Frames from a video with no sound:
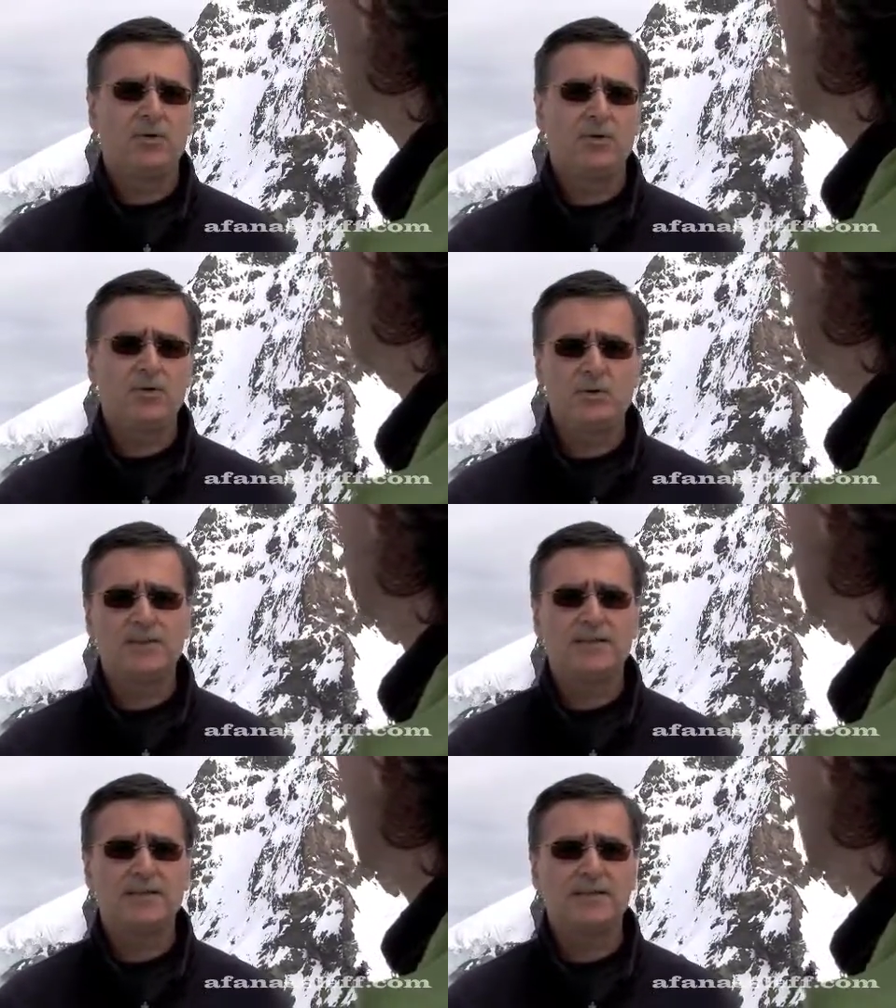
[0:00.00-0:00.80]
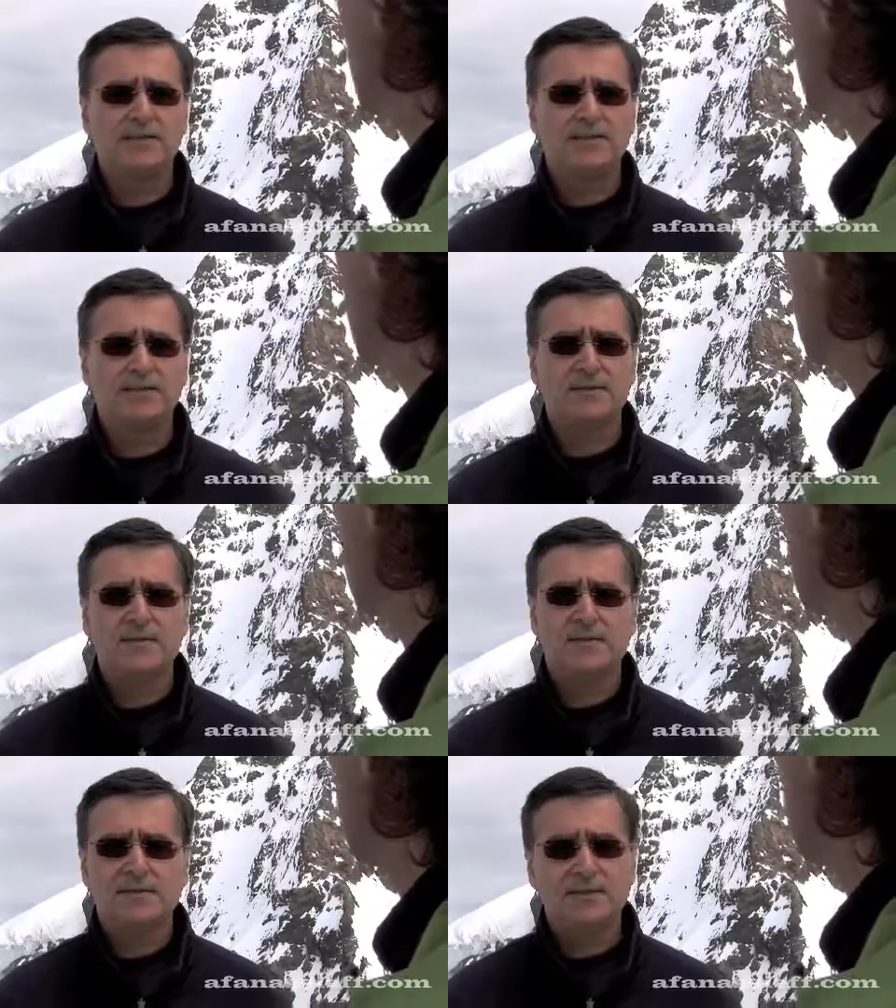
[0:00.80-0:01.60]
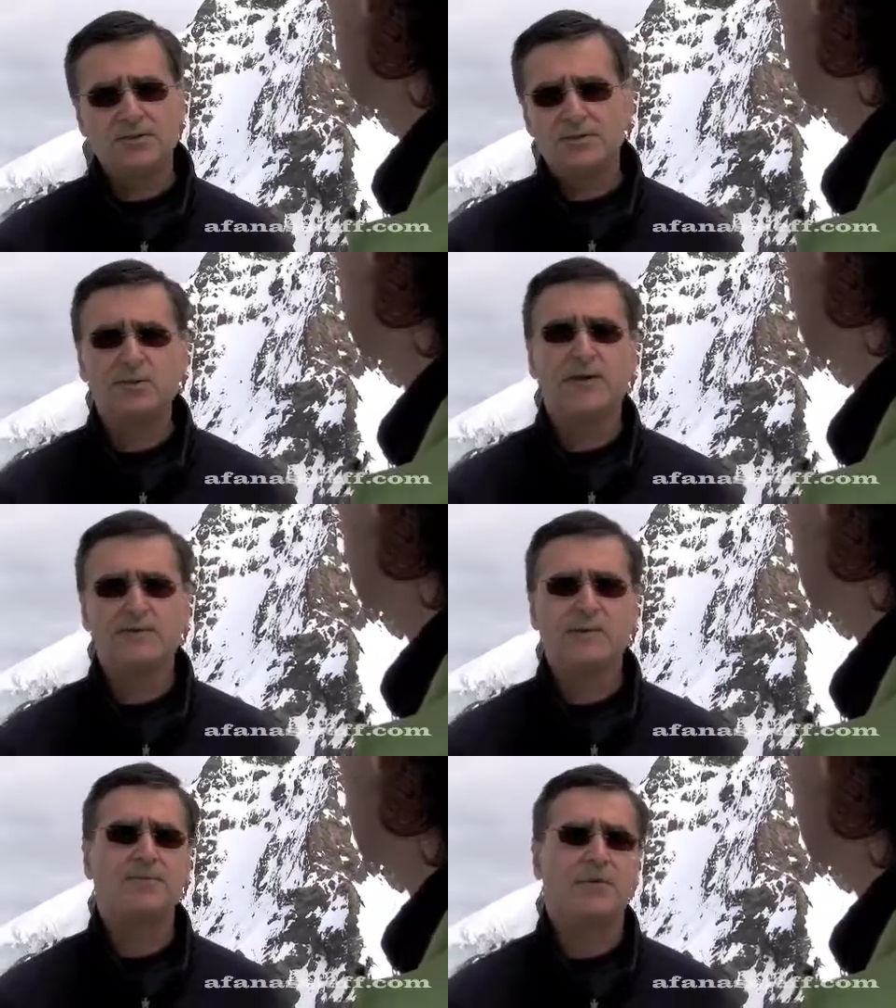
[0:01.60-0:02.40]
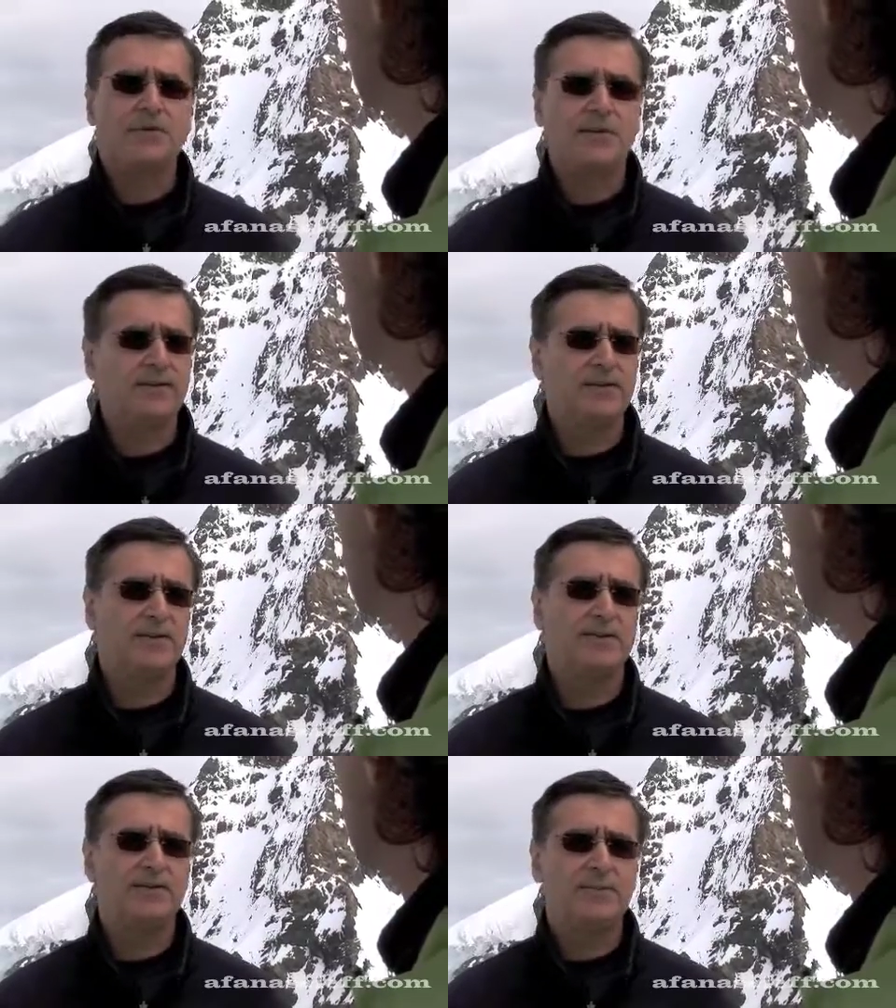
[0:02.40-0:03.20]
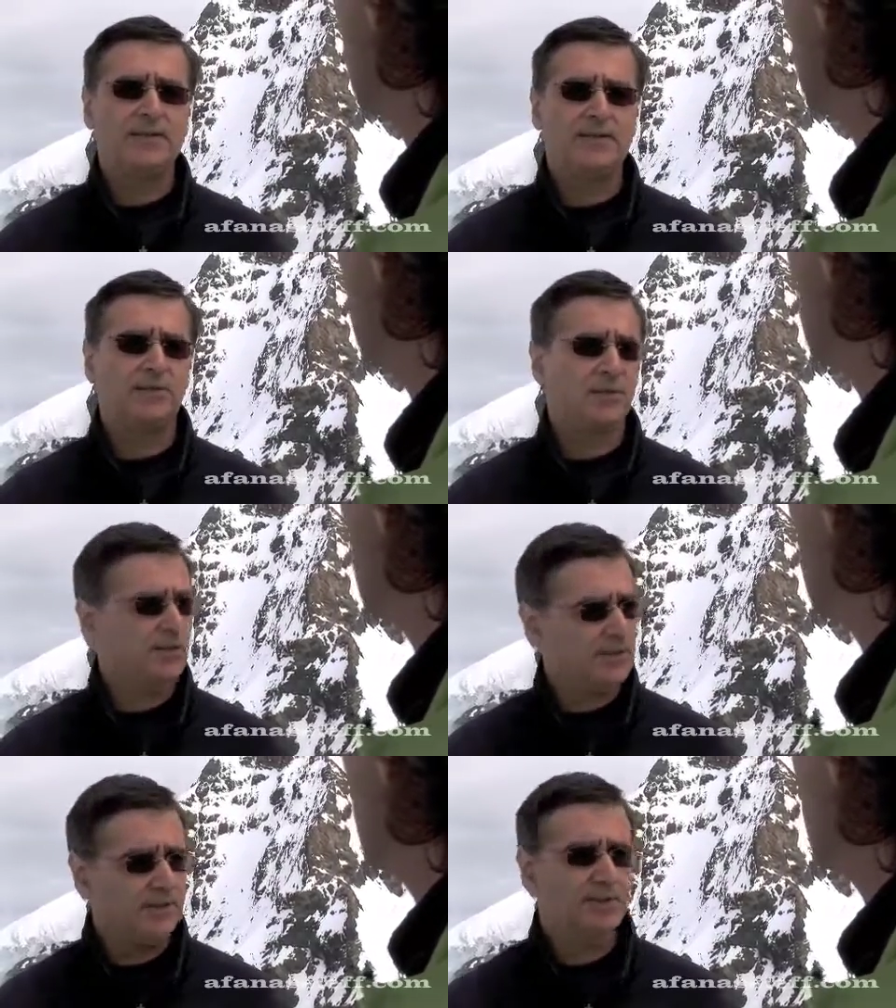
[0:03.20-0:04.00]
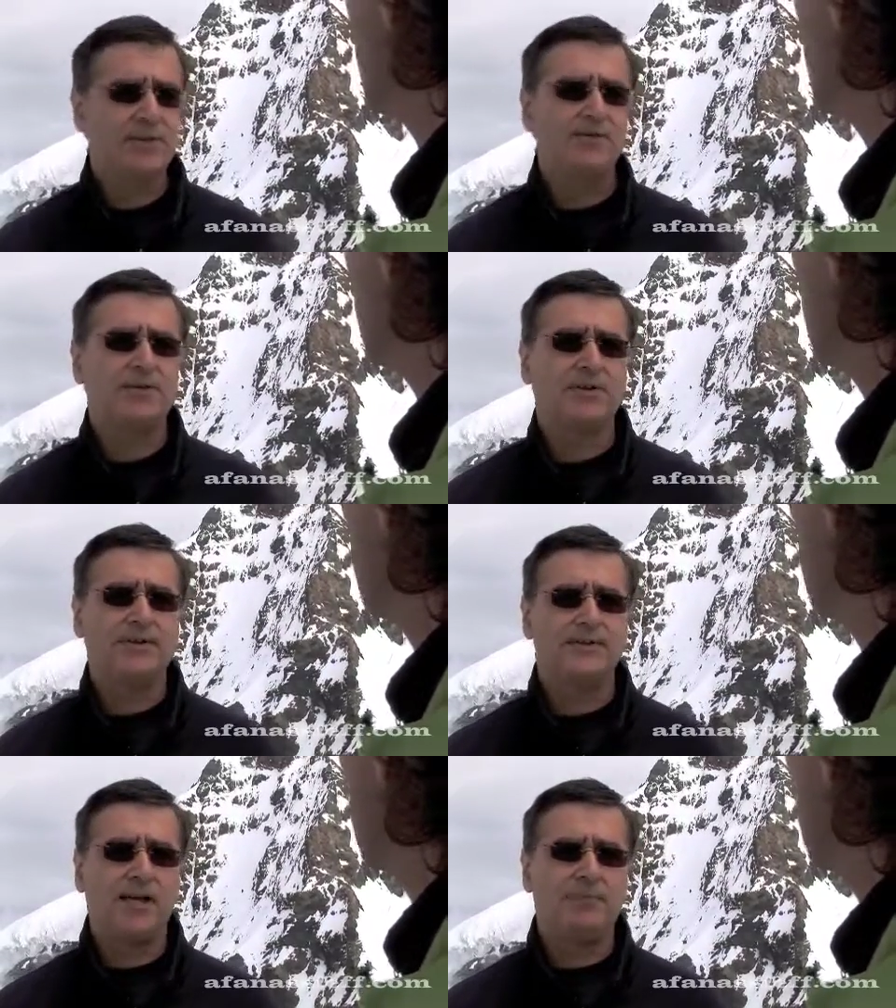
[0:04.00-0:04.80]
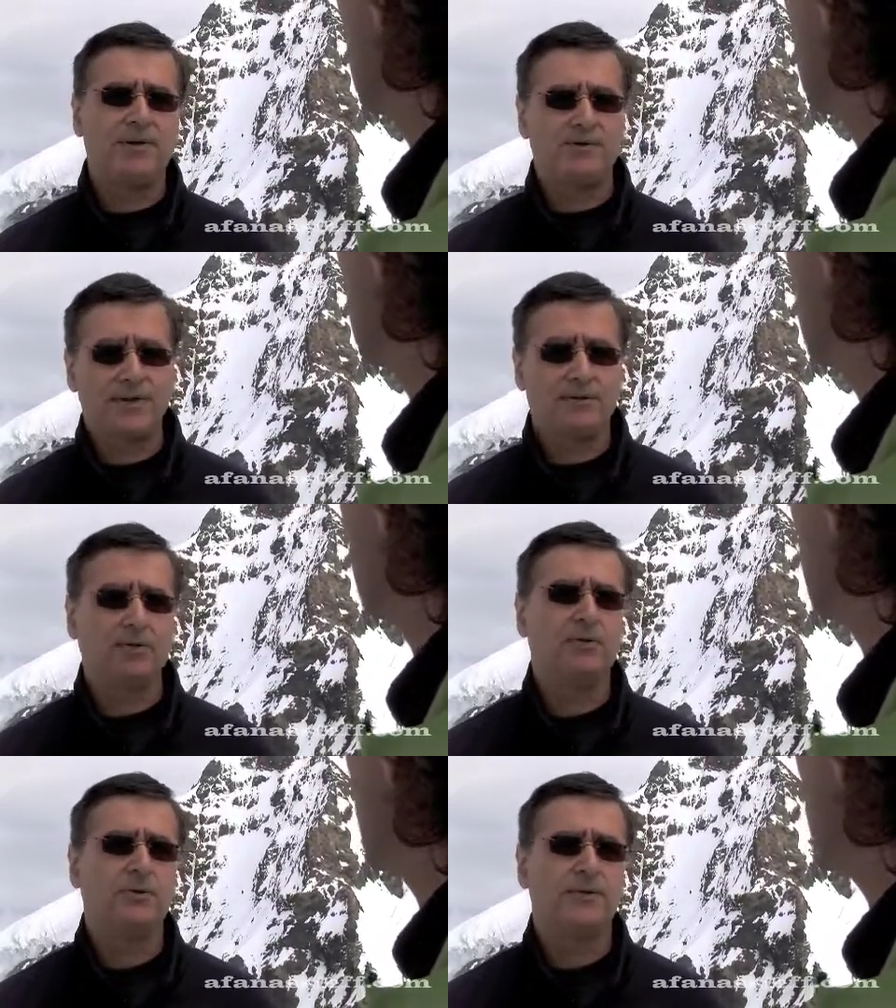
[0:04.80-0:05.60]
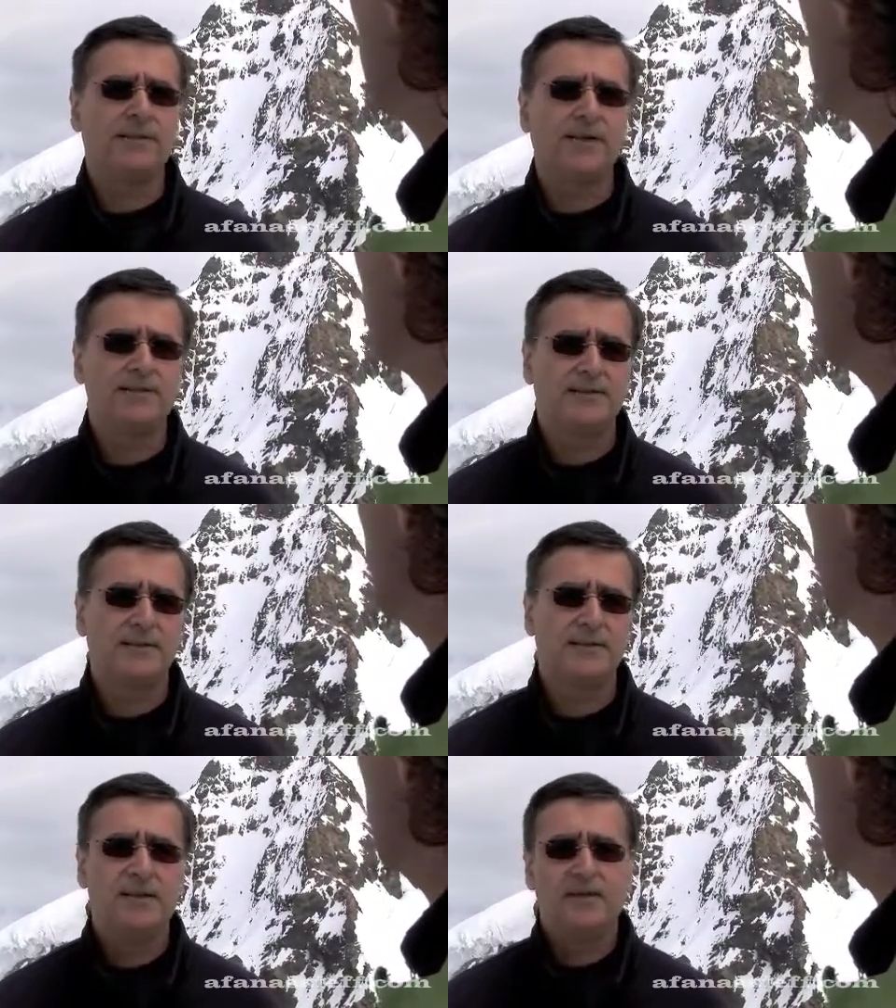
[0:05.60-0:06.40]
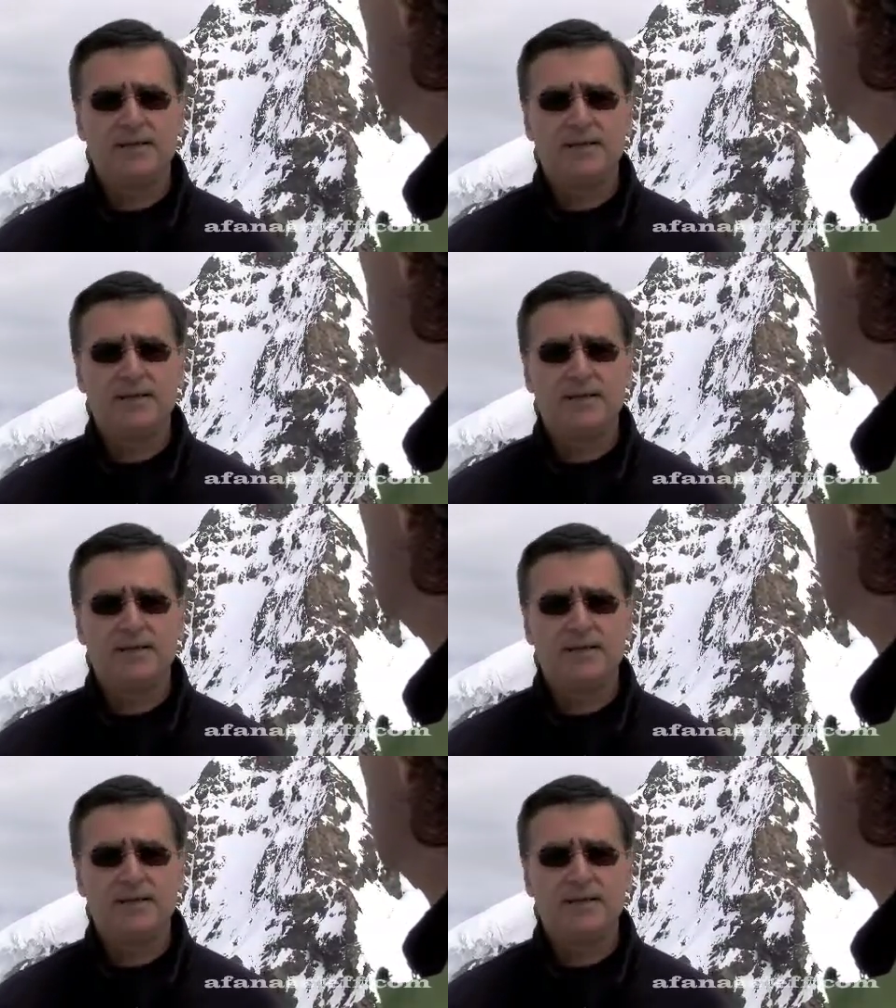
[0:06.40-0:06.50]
aux conséquences qui seront assez importantes dans certaines parties du monde, et notamment dans les Alpes, avec le recul des glaciers